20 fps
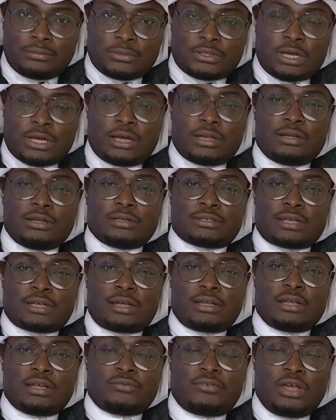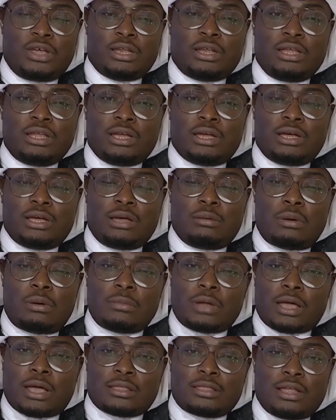صادقة صادقة فعلا هي
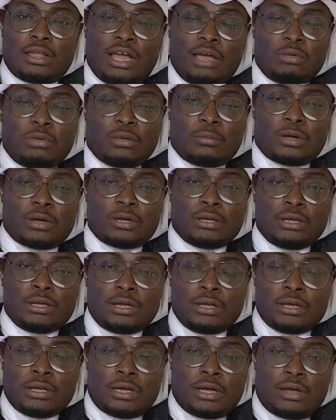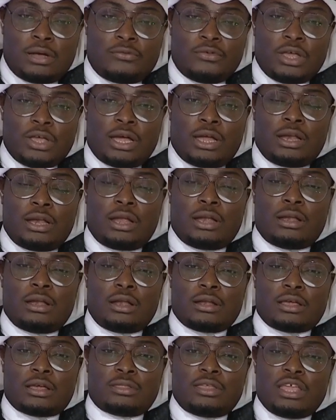مملكتنا الحبيبة فيها
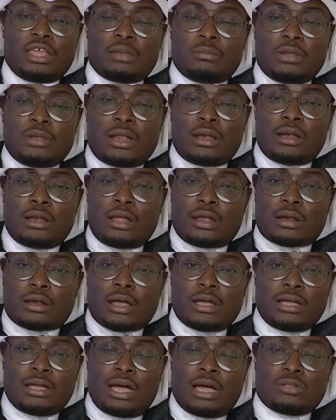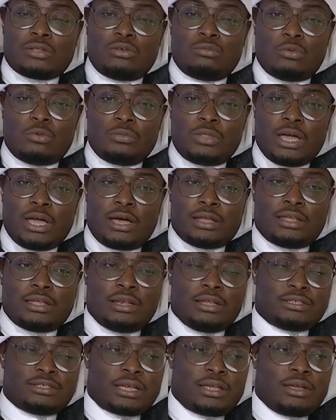الكثير من الرائعات والمبدعات
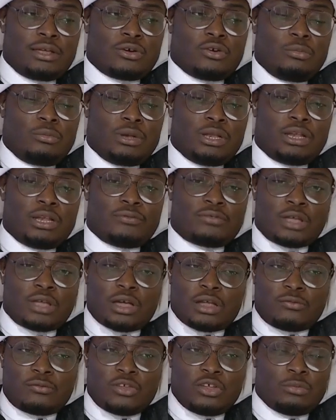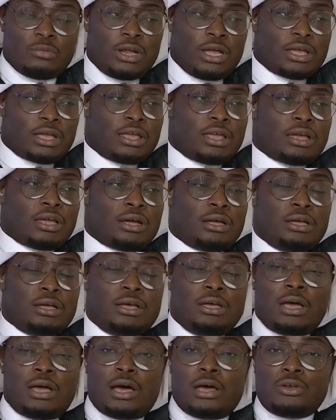اللي زيكم اللي نفتخر فيهم الحقيقة
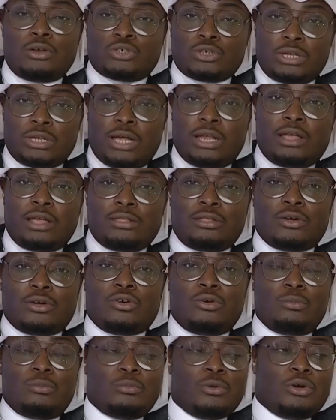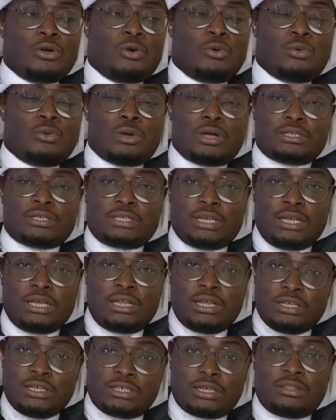نشد على يدكم
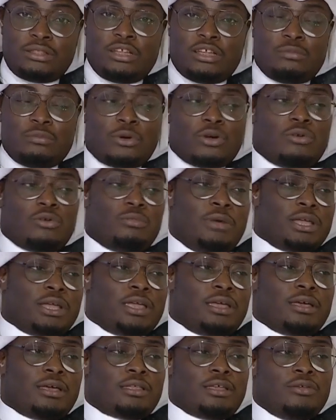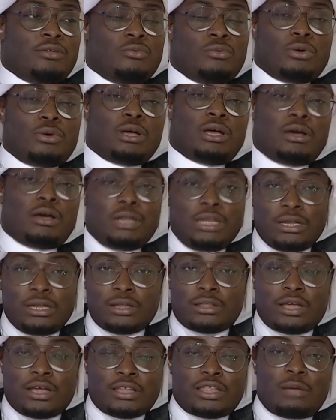وسعيدين جدا بكم حقيقة
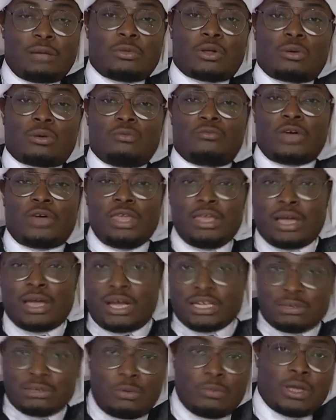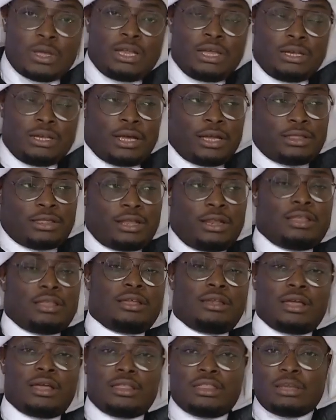ونحن تحت أمركم في أي حاجة ممكن نحن حتى
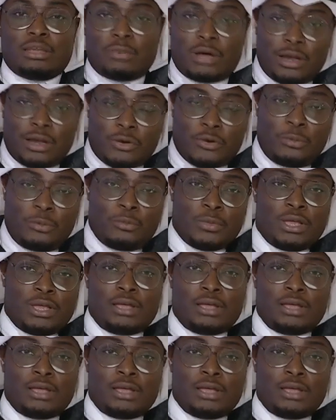نقدر نقدمها لكم